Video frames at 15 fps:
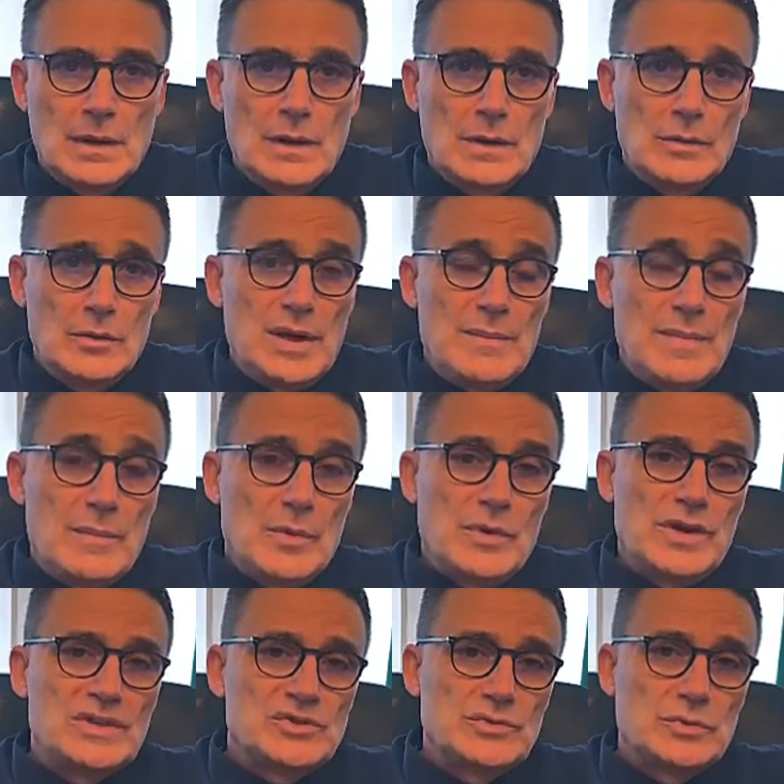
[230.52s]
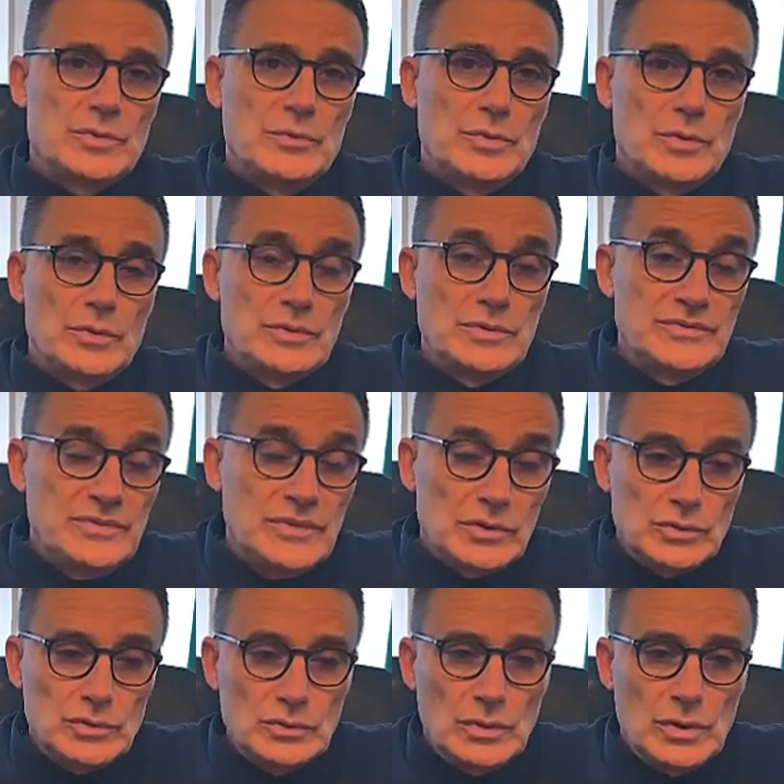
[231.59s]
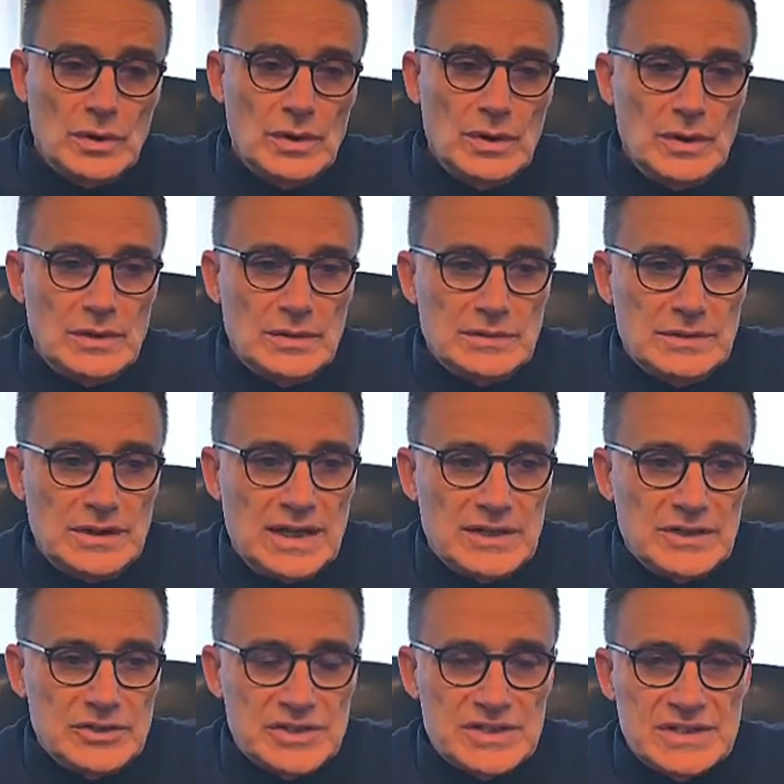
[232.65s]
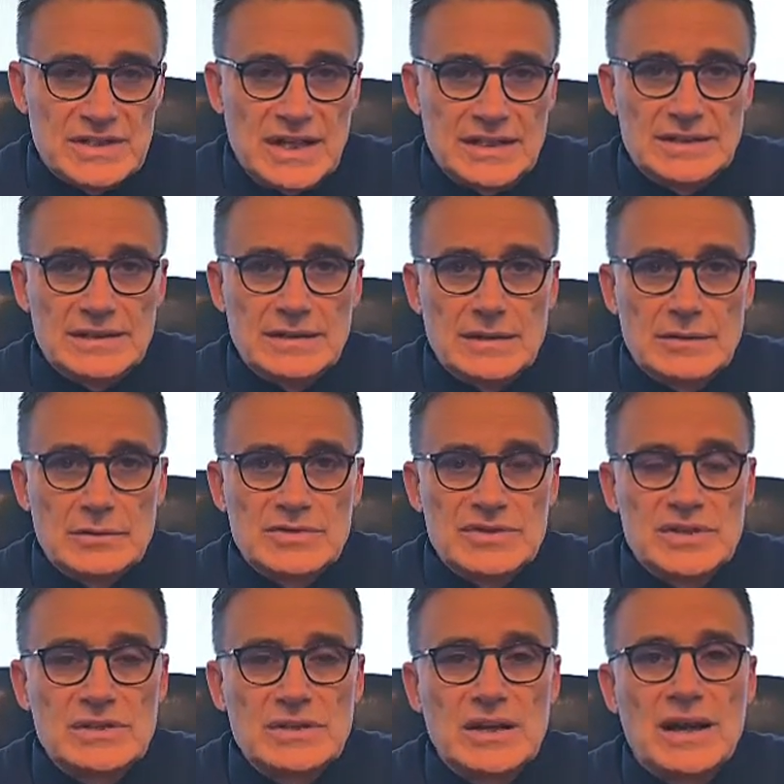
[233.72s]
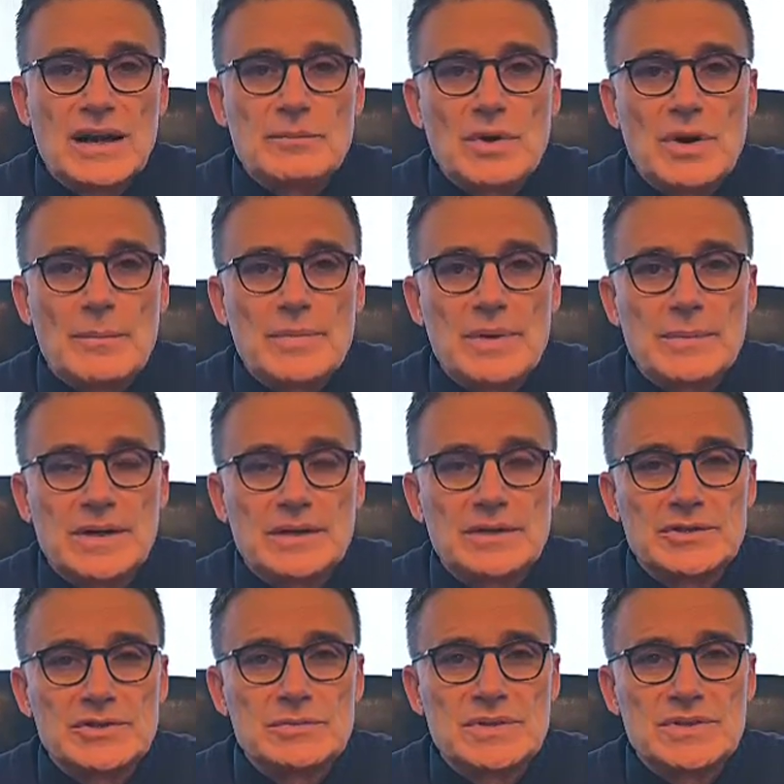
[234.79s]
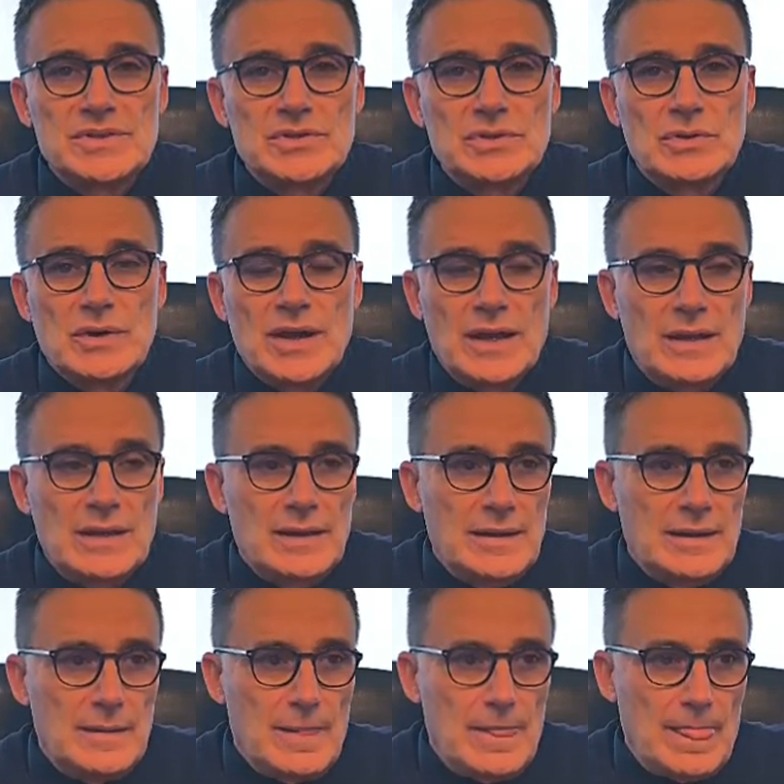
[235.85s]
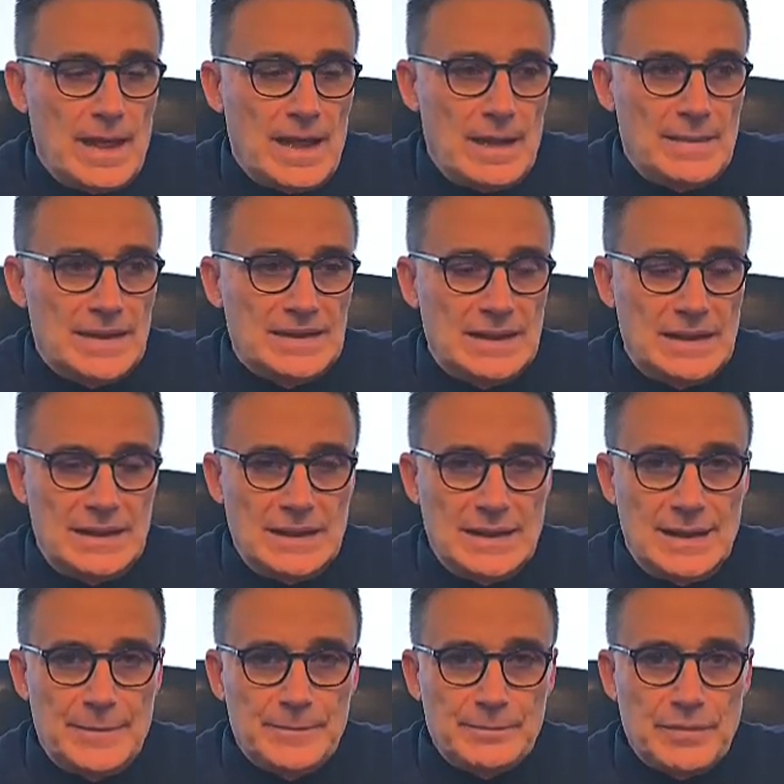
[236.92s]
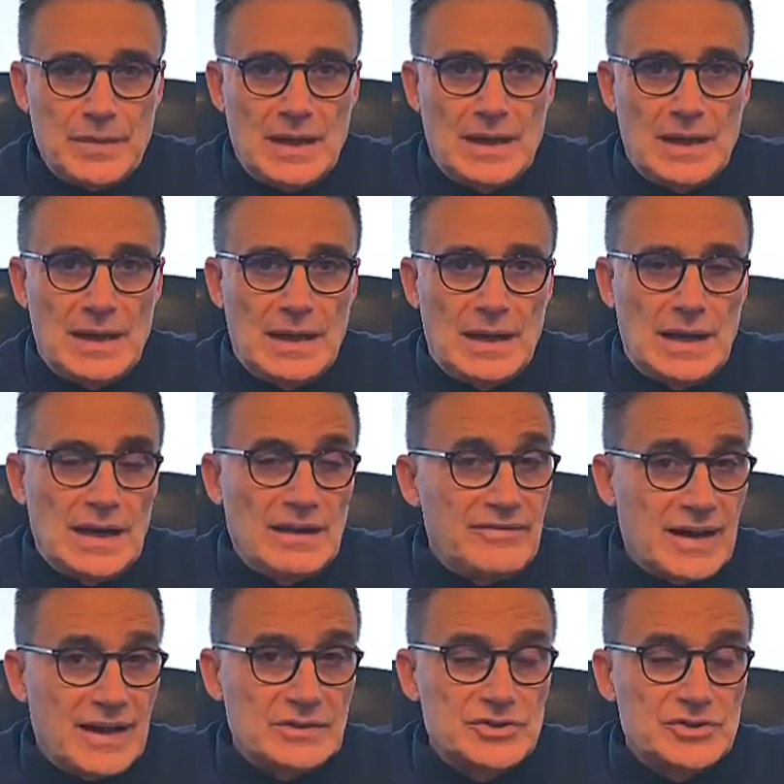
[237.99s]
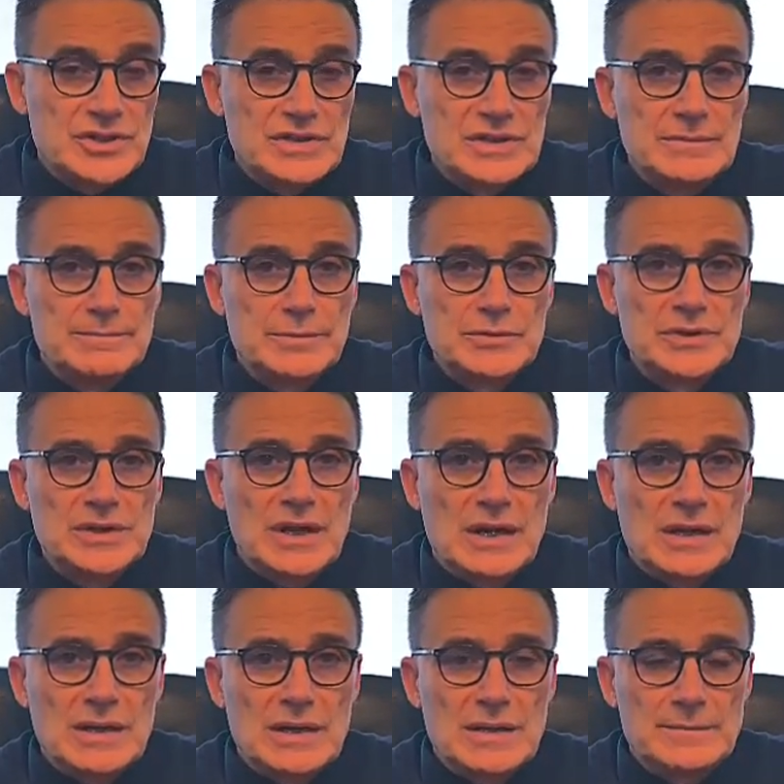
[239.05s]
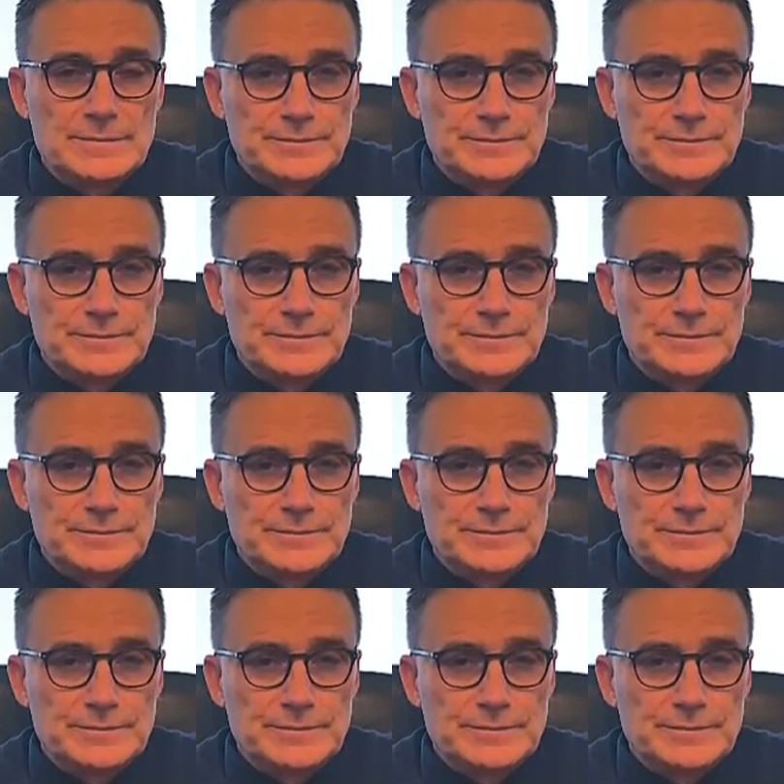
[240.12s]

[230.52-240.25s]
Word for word: Noi abbiamo chiesto proprio in virtù della necessità di consentire la più ampia partecipazione alla materia alla Francia di poter